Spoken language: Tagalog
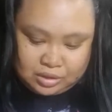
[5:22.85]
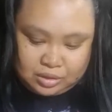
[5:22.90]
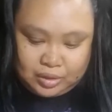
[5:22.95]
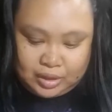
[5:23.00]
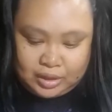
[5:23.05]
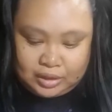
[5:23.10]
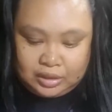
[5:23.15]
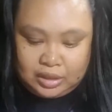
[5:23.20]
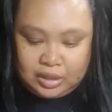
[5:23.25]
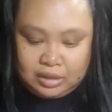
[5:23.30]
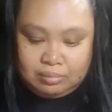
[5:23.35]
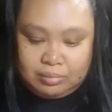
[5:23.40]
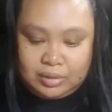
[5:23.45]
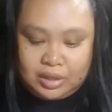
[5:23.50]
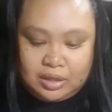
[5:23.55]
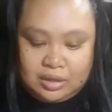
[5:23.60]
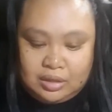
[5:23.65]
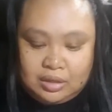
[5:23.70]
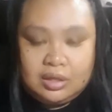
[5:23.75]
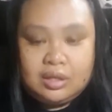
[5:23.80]
So, I think
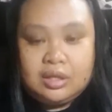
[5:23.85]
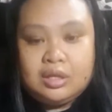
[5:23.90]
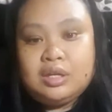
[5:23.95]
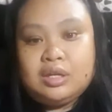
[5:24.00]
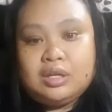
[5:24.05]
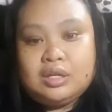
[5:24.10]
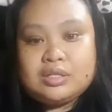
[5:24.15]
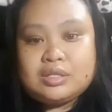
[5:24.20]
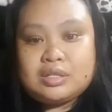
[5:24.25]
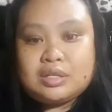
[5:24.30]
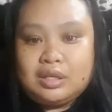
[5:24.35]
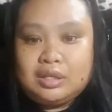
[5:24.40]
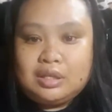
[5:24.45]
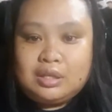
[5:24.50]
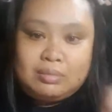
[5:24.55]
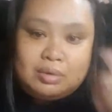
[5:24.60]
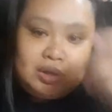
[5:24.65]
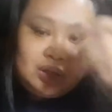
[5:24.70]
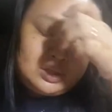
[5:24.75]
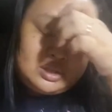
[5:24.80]
my skin
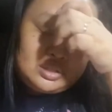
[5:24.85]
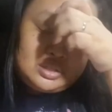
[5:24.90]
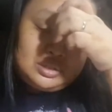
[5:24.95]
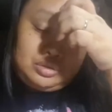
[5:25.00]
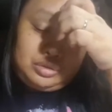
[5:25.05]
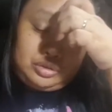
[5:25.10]
naman is